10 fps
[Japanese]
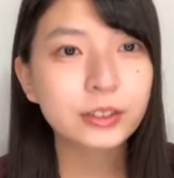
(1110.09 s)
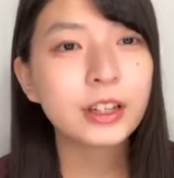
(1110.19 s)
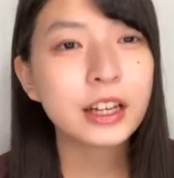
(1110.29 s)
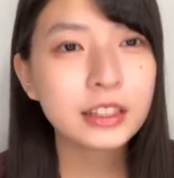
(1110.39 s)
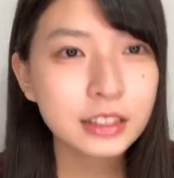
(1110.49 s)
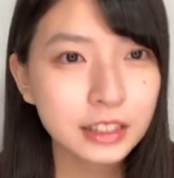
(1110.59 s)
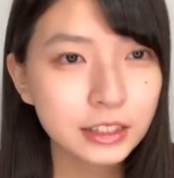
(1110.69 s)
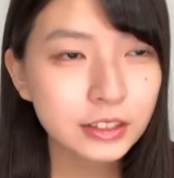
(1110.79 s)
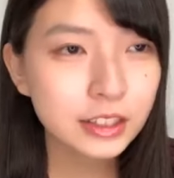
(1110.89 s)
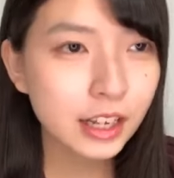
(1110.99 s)
の辺
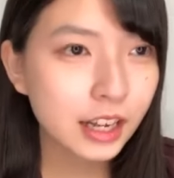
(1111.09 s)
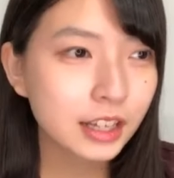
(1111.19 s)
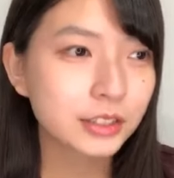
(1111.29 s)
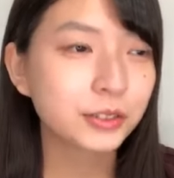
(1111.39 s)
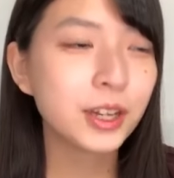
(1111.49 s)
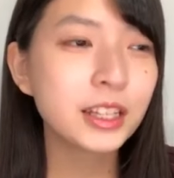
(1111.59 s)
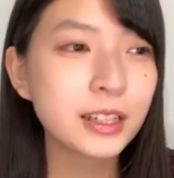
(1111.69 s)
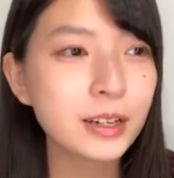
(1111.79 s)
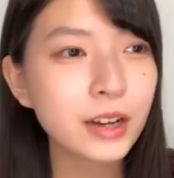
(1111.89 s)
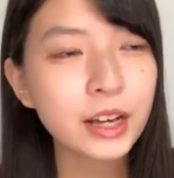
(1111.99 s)
にいるさその辺
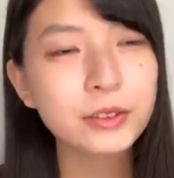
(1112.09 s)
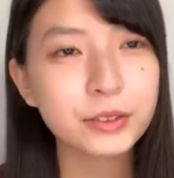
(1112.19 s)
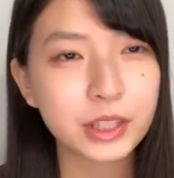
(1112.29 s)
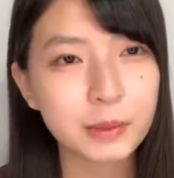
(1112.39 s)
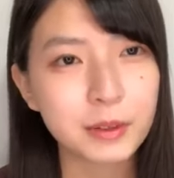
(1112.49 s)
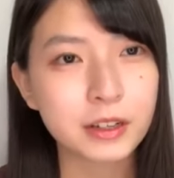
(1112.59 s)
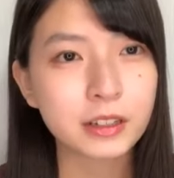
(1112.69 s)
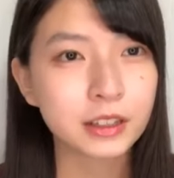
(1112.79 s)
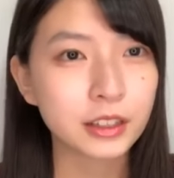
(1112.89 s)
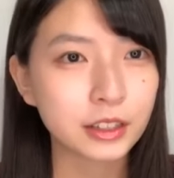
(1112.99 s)
にいるアイドルって意味わ
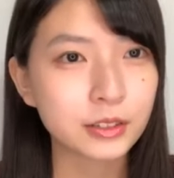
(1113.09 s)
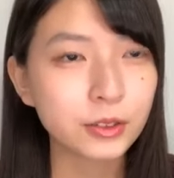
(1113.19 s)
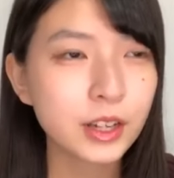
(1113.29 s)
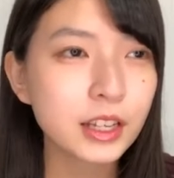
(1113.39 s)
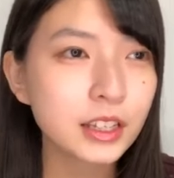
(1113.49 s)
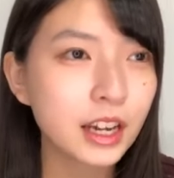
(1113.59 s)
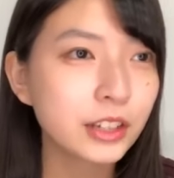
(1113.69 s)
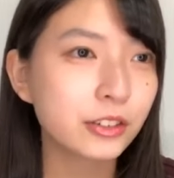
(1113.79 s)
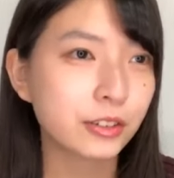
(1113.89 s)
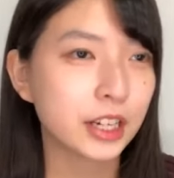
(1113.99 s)
かんないなその辺に
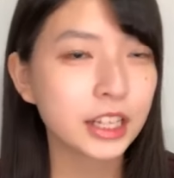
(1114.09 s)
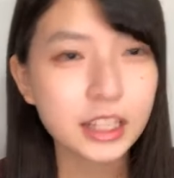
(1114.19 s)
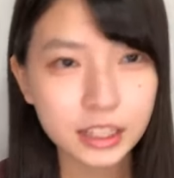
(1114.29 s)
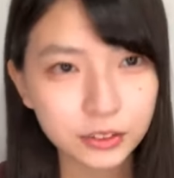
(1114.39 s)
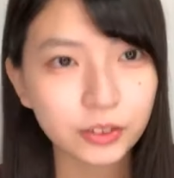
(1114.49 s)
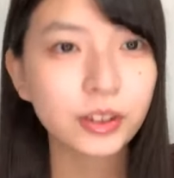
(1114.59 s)
アイドルはいないけど